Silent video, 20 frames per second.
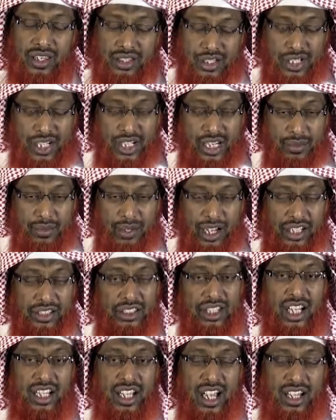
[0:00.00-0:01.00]
সেটাকে আমি
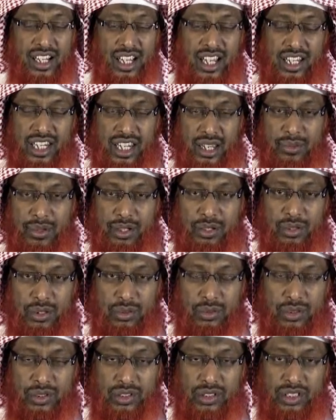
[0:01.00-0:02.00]
আশা আকাঙ্ক্ষা নিয়ে আমি করব